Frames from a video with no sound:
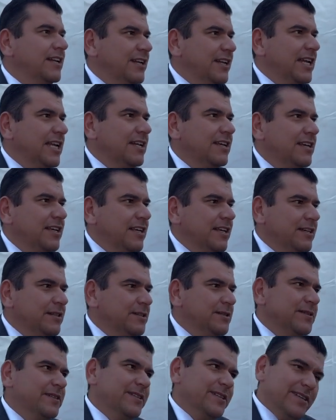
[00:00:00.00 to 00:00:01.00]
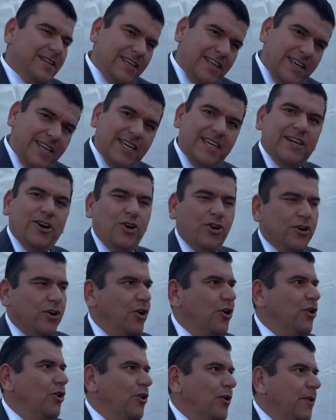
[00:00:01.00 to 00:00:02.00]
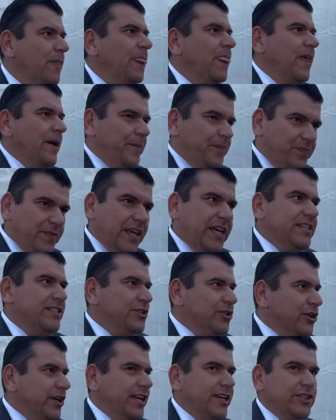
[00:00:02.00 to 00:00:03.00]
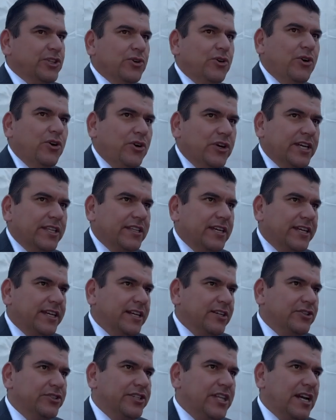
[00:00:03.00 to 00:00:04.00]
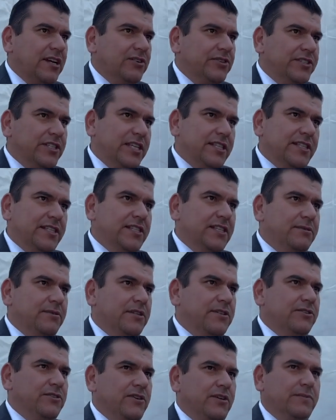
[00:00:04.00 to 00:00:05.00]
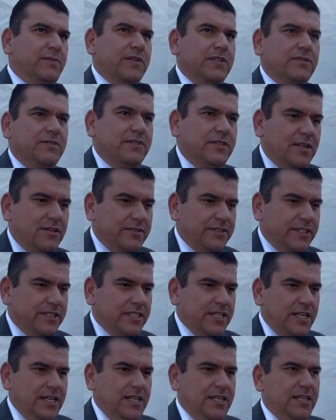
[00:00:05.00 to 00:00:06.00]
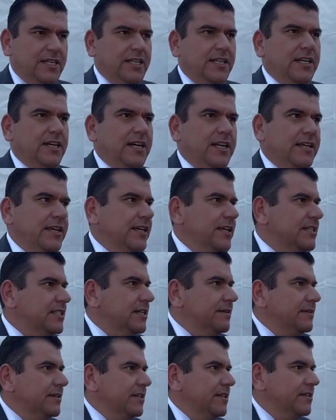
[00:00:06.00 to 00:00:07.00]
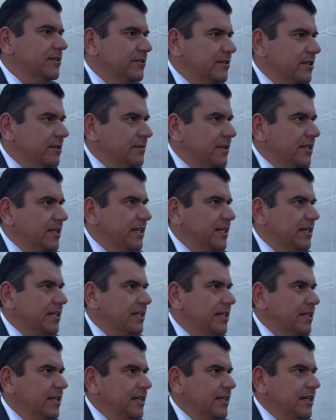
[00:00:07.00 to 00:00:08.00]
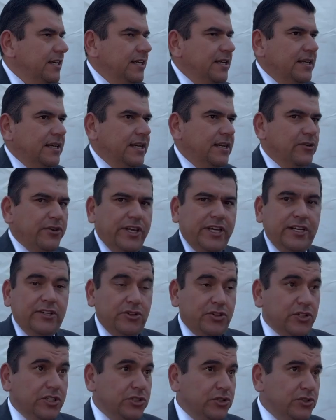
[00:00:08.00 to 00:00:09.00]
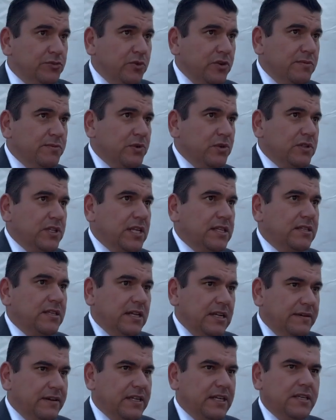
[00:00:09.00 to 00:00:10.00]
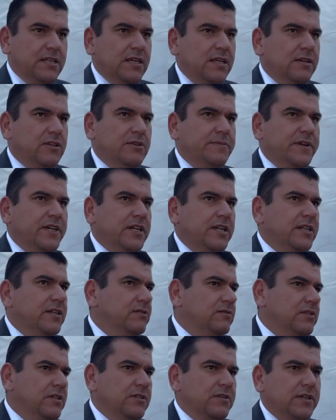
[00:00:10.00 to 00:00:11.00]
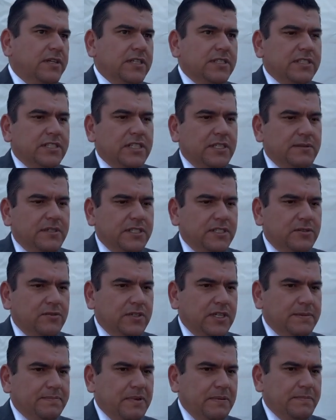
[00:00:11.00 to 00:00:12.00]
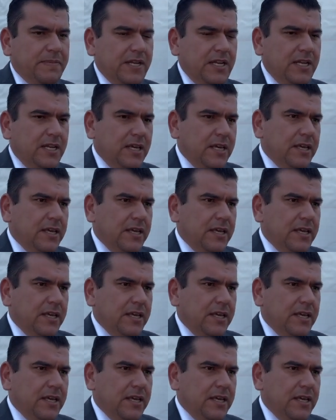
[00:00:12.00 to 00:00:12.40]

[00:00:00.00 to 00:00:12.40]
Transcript: sí, que resulta complicado para ellos a o, eh, ajustarse. Es correcto, o que te quieren contar los dientes y bueno, no le puedes contar los dientes al, que ya sabe de dónde viene el, origen. Entonces eso es muy importante la verdad no me queda ninguna duda que César va a hacer un gran papel.